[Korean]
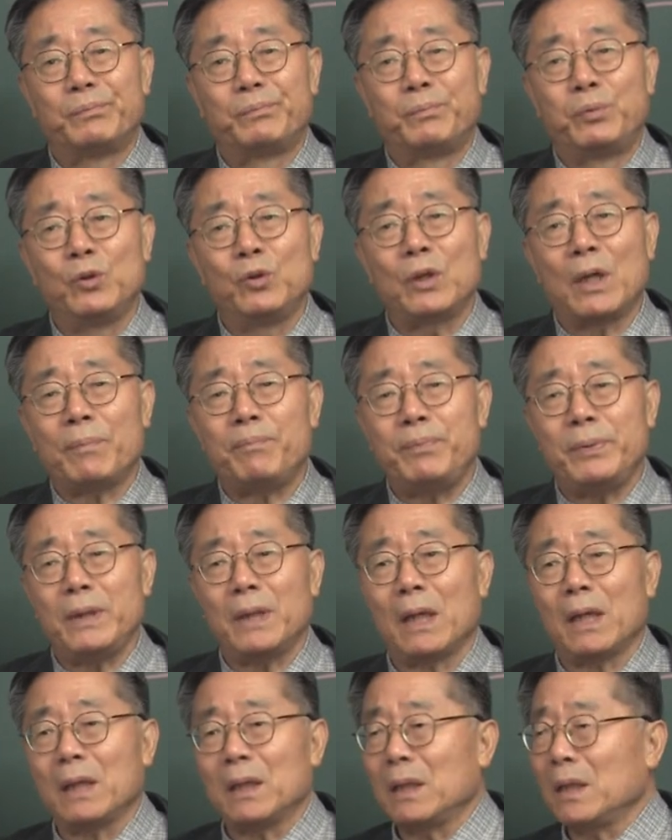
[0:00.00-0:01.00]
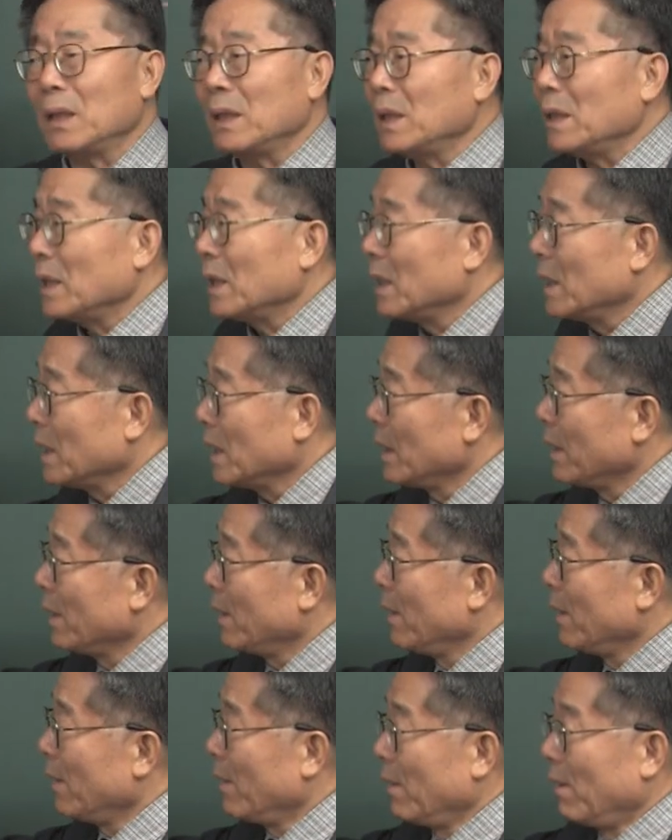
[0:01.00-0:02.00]
불가피하게
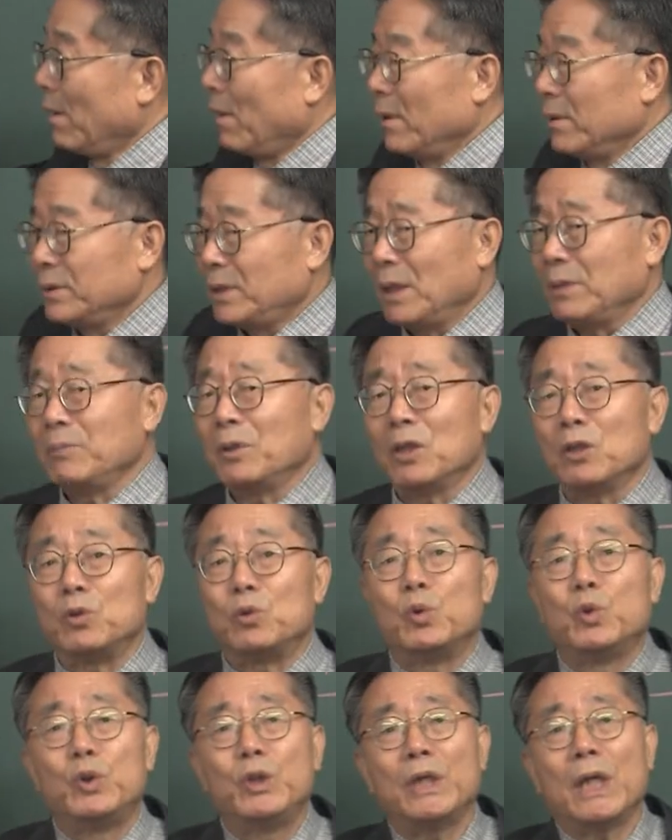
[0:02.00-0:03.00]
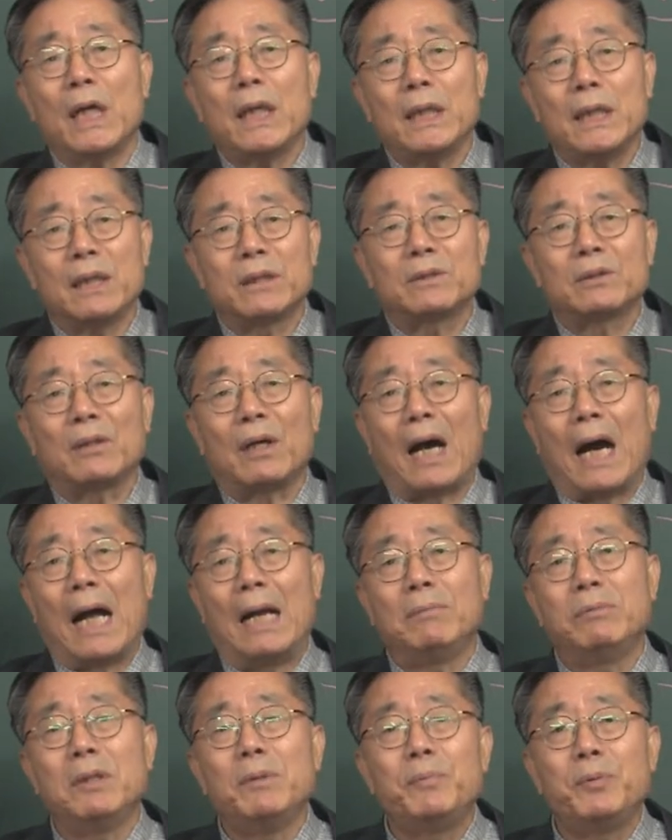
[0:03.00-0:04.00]
생명을 유지하기 위해서
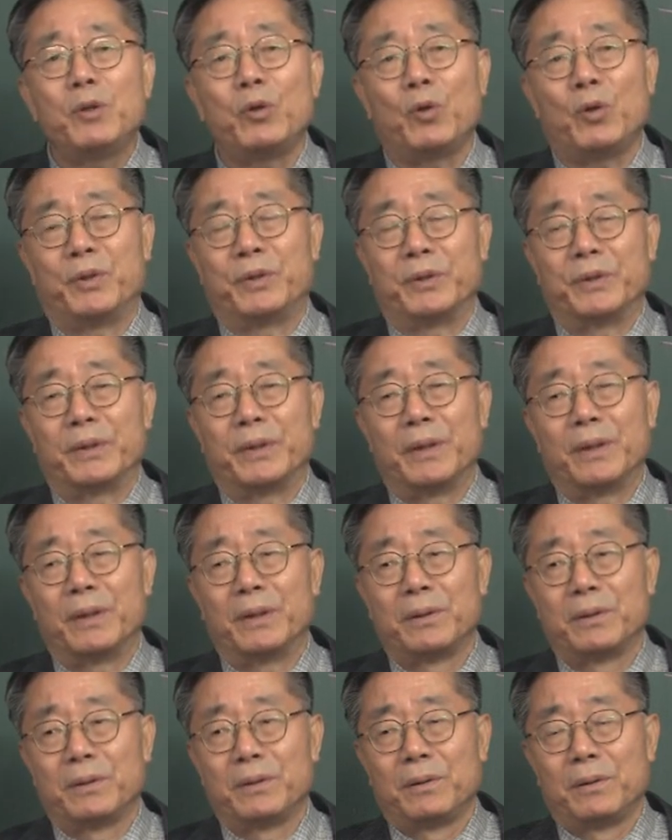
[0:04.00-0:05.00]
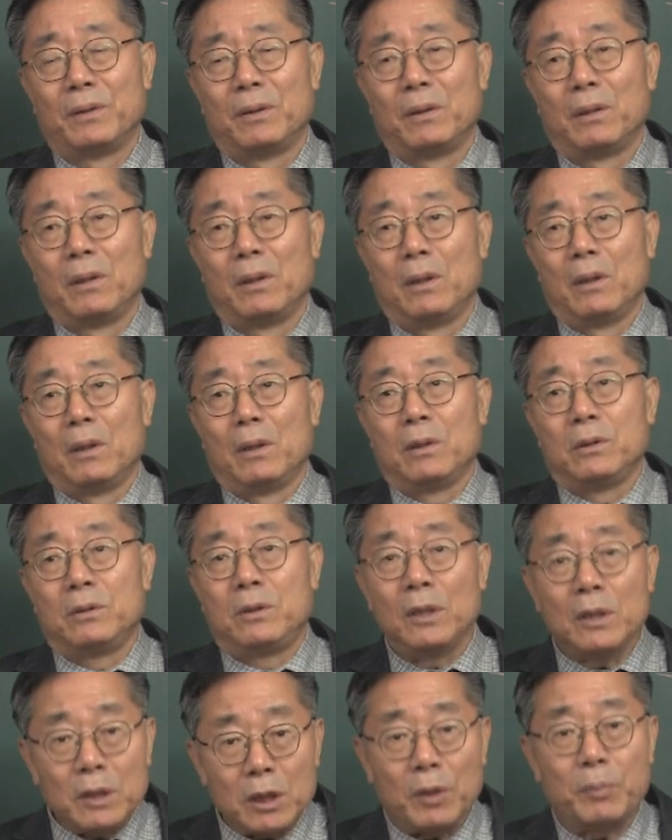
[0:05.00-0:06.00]
알이 필요했던 거예요.
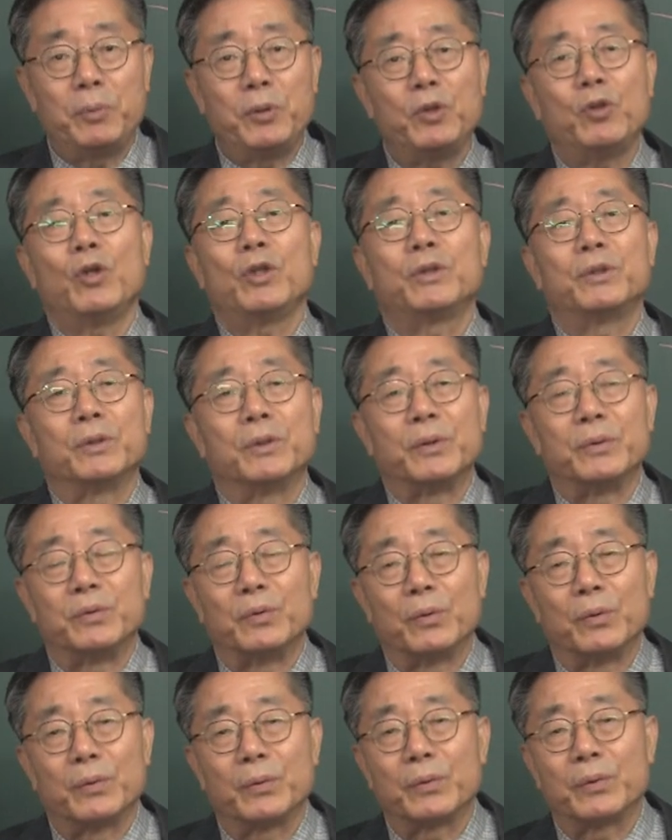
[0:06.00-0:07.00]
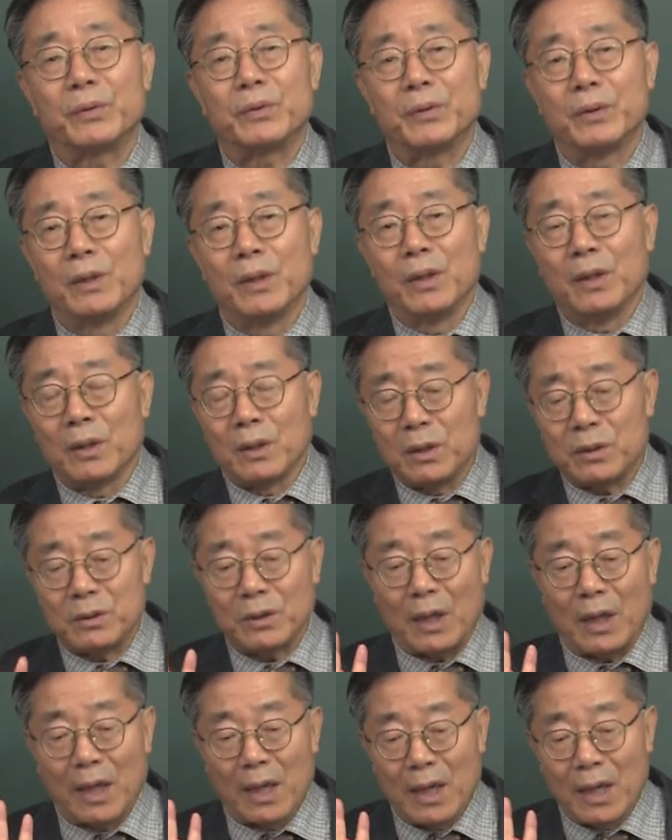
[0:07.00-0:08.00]
지식이 필요했던 거죠.
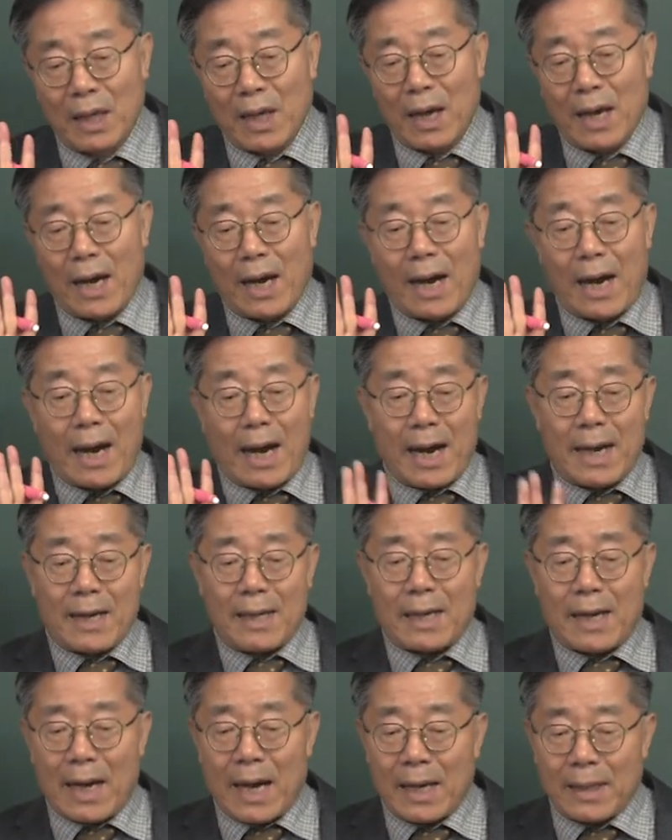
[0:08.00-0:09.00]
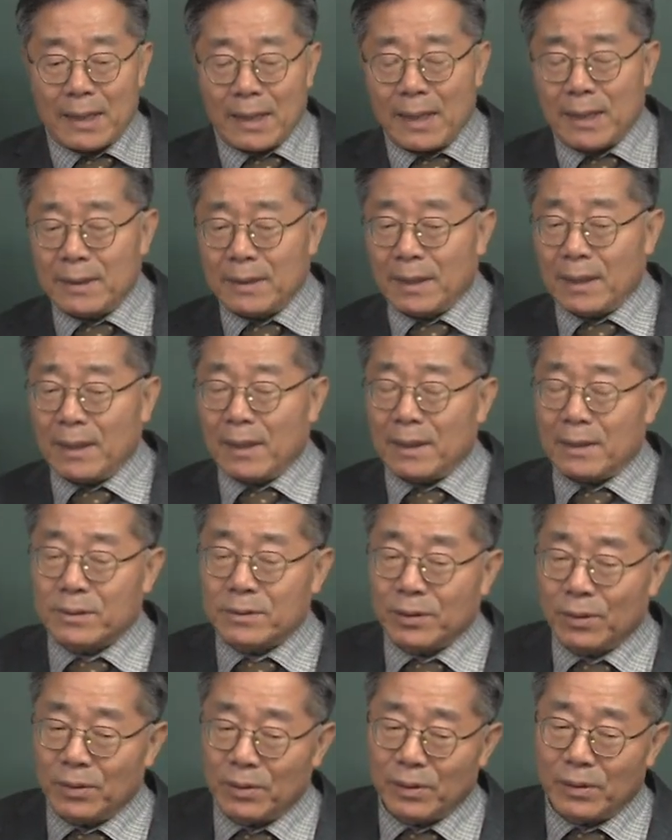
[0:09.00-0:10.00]
그래서 알, 알에
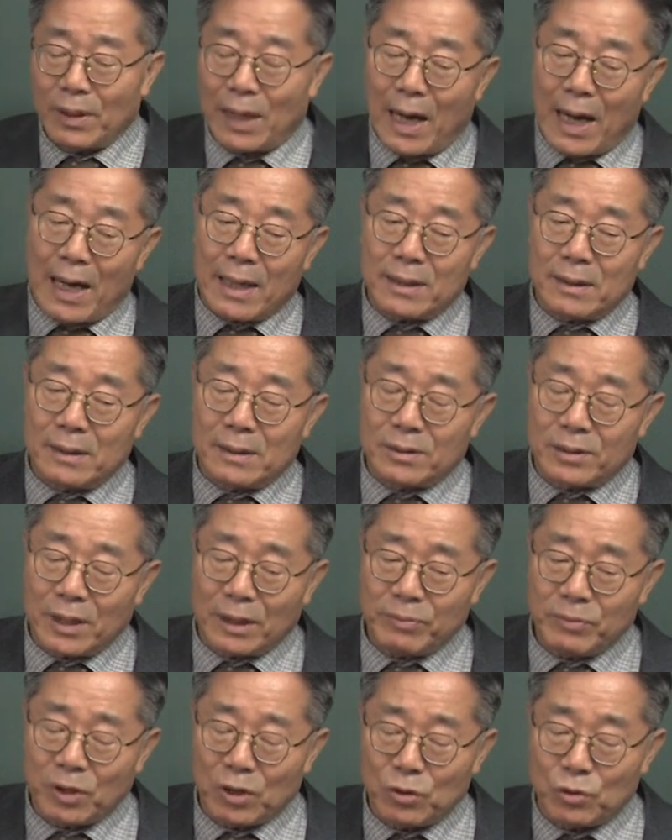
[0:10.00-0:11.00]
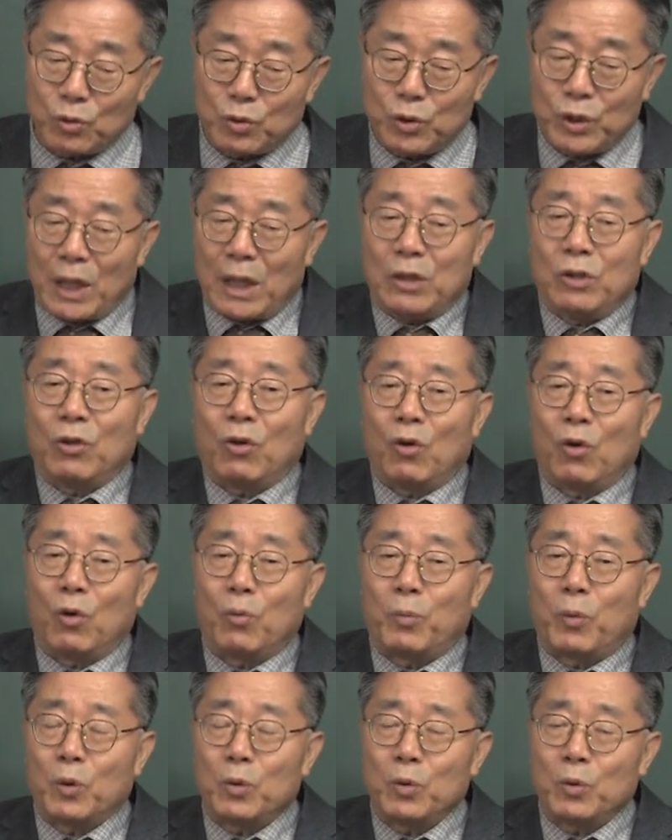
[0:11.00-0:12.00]
대해서 알을 생명을
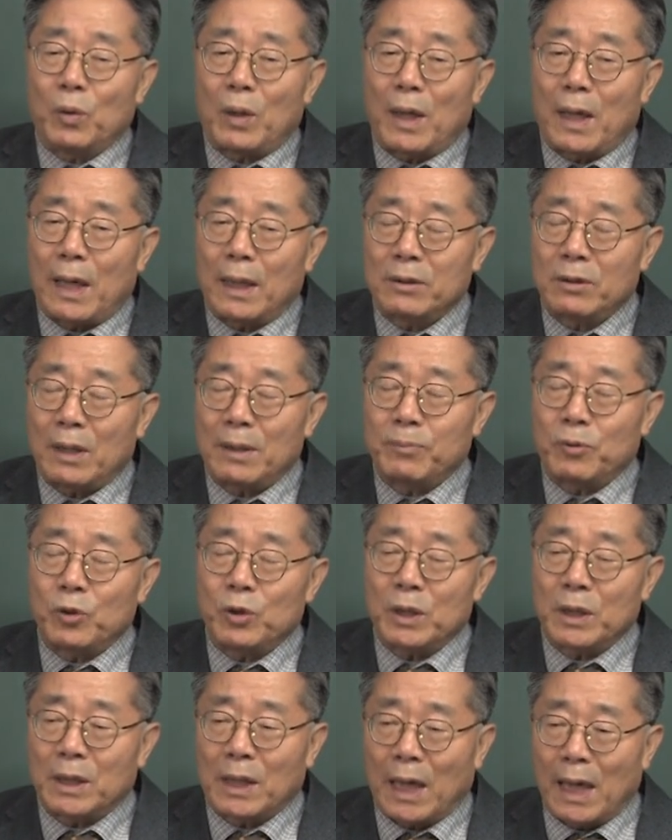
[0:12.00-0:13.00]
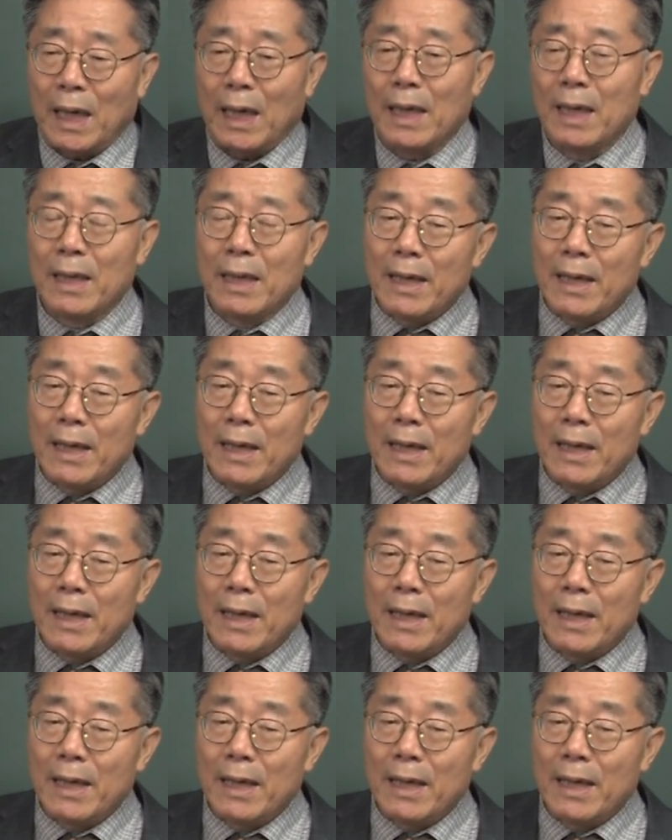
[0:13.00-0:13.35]
유지하려고 보, 하다 보니까